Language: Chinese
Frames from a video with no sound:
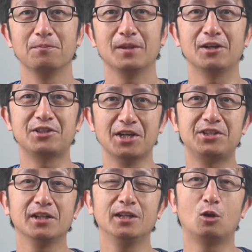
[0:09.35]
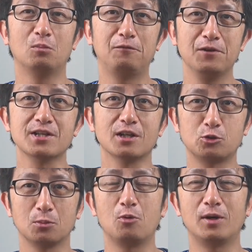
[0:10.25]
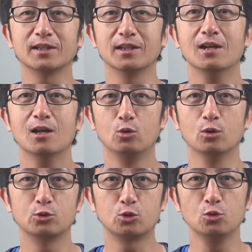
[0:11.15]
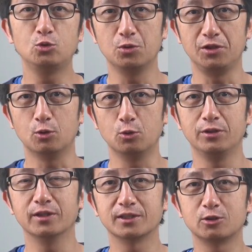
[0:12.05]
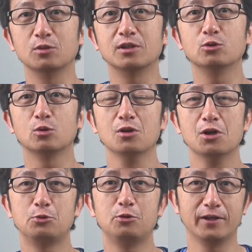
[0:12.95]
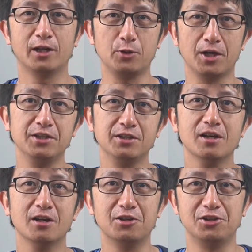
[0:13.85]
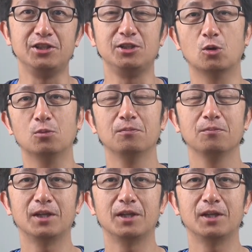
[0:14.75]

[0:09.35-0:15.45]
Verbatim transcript: 那前一期内容我们分享了叔本华在《论充足理由律的四重根》中区分了原因和理由。